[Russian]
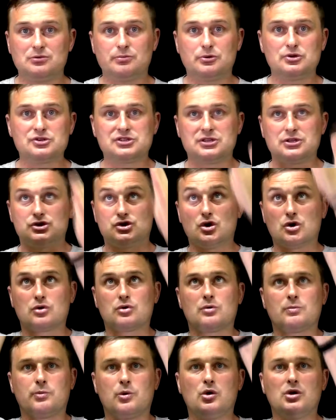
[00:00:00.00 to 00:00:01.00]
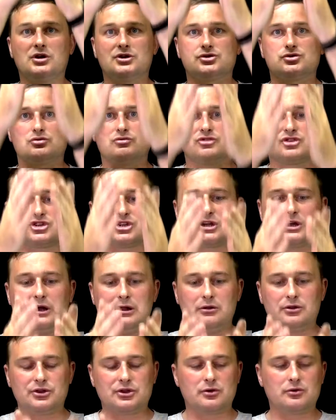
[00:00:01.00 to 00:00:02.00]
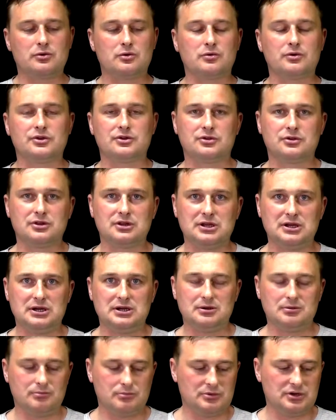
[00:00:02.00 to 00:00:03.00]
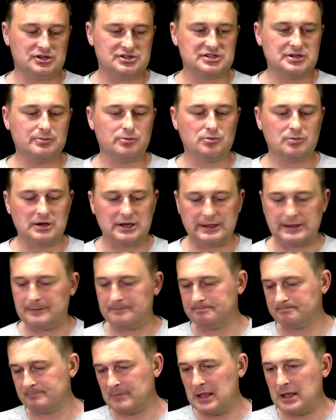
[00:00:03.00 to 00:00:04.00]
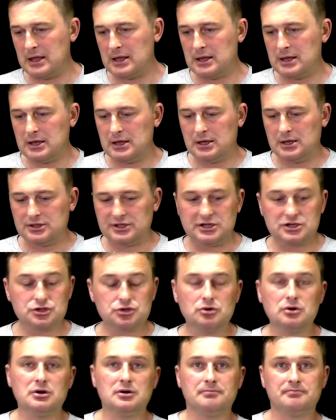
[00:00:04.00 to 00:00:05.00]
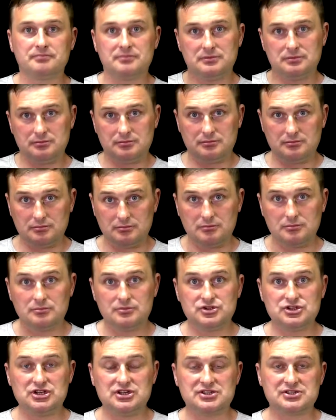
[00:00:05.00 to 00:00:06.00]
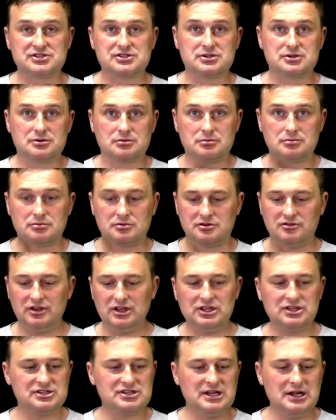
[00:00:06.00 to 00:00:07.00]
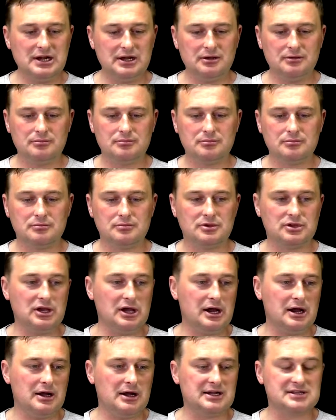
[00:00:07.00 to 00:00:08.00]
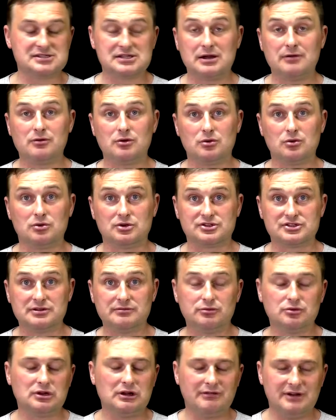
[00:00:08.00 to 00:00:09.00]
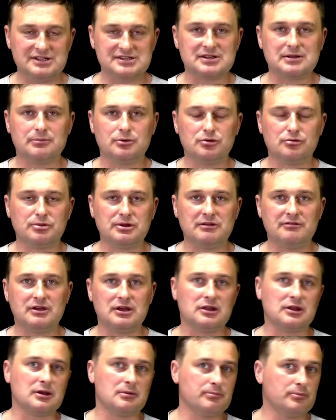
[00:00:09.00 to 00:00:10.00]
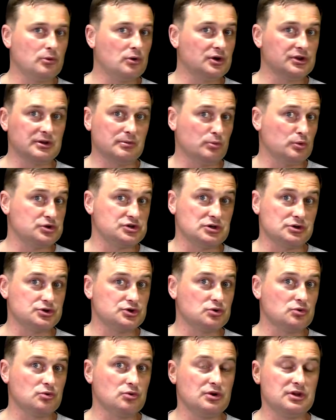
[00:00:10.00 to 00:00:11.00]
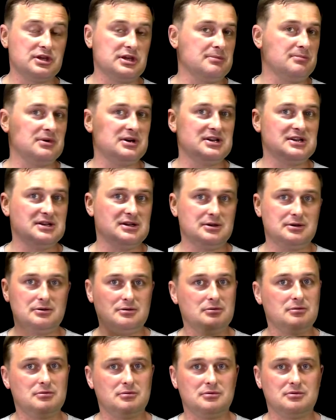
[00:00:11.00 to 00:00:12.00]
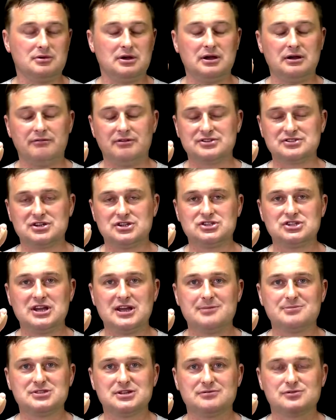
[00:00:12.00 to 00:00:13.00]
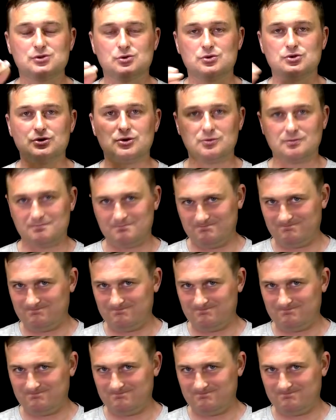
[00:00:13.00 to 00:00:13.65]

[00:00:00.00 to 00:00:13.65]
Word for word: он просто черную полосу выжигал вот такую вот на листе бумаги. Так что через две недели я оставлю отзыв, но для вас это будет мгновение. По одному щелчку, и мы возвращаемся в студию.